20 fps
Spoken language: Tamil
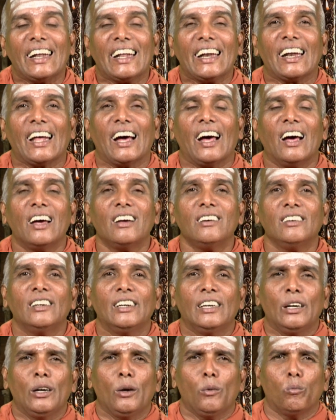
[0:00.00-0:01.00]
என்னென்னா
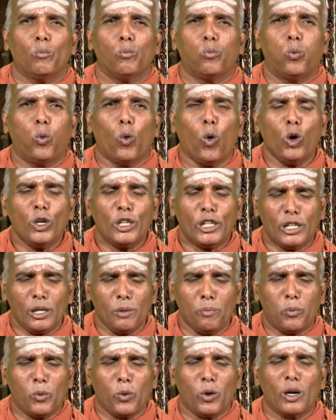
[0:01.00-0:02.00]

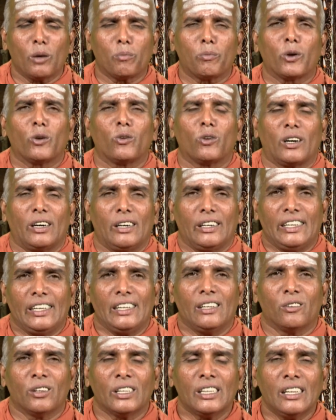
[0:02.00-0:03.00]
போற்றி புகழப்படுவர்கள்
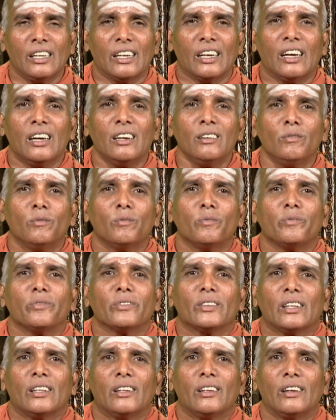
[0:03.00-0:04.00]
இது வந்து
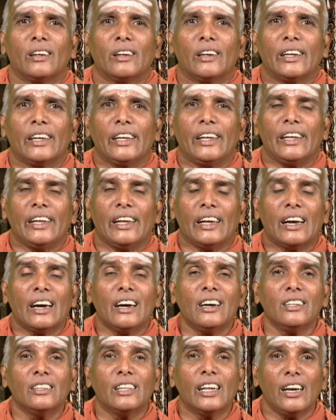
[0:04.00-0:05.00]

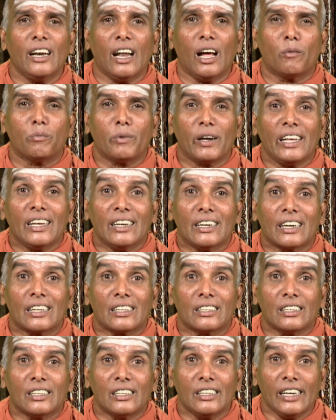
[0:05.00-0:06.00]
இகழுதல்
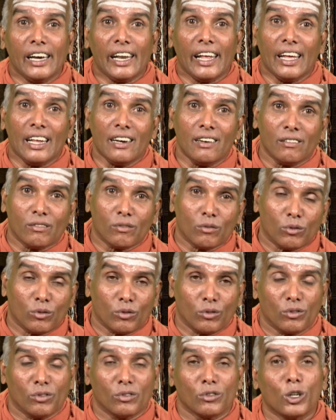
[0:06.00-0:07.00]
அப்படிங்கிறதுக்கு நேர்
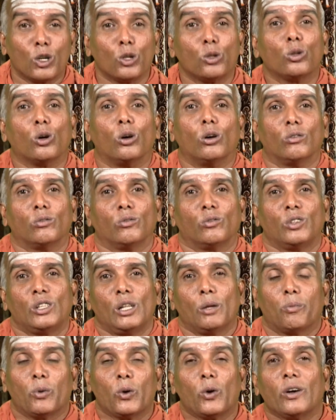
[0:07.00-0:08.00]
விருத்தம்
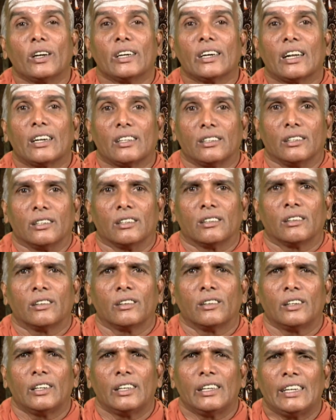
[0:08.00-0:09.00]
இந்த புகழுங்கிறது
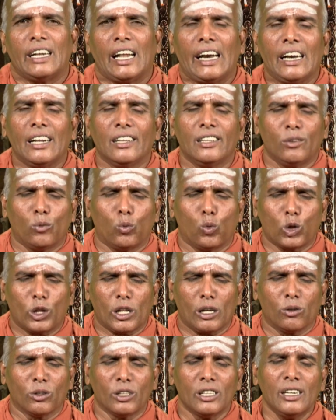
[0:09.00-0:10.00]
நல்லது
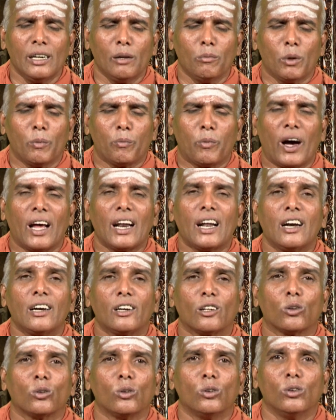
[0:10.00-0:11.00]
ஒருத்தரை வந்து நம்ம
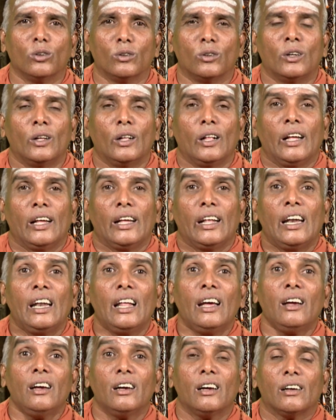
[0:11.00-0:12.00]
பாராட்டணும்
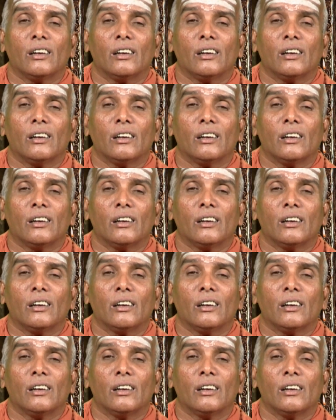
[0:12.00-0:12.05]
இல்லை